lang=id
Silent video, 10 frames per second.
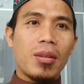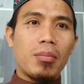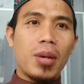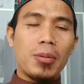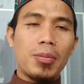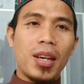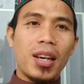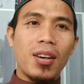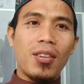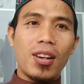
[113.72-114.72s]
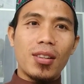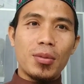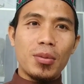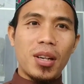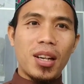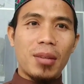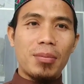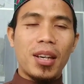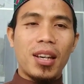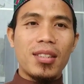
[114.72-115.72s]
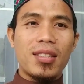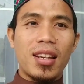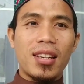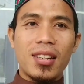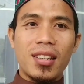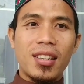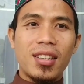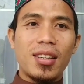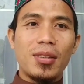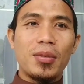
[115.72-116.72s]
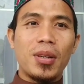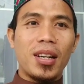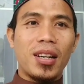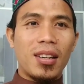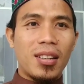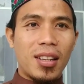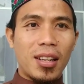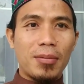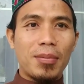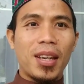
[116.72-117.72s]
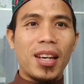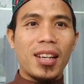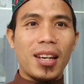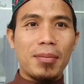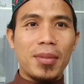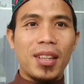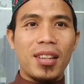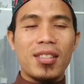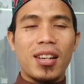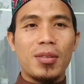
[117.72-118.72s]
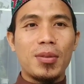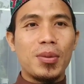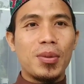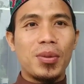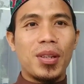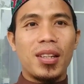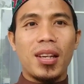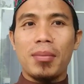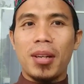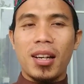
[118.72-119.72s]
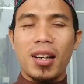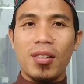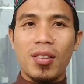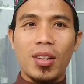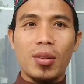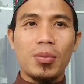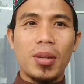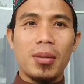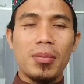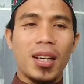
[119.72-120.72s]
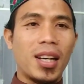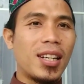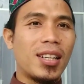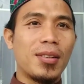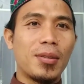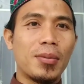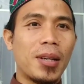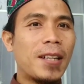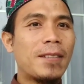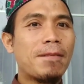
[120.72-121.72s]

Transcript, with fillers: baik pihak orang tua, pihak santri dan juga dari pihak kami yang selaku guru yang diamanahkan oleh Umi Abi yang ada di rumah.